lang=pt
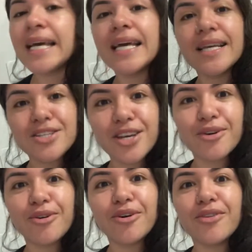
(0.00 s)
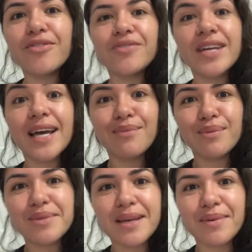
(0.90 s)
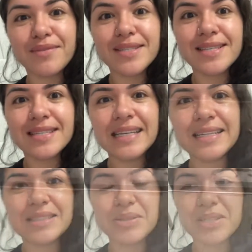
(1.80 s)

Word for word: E chegou, vou virar aqui pra mostrar pra vocês que lindo, gente.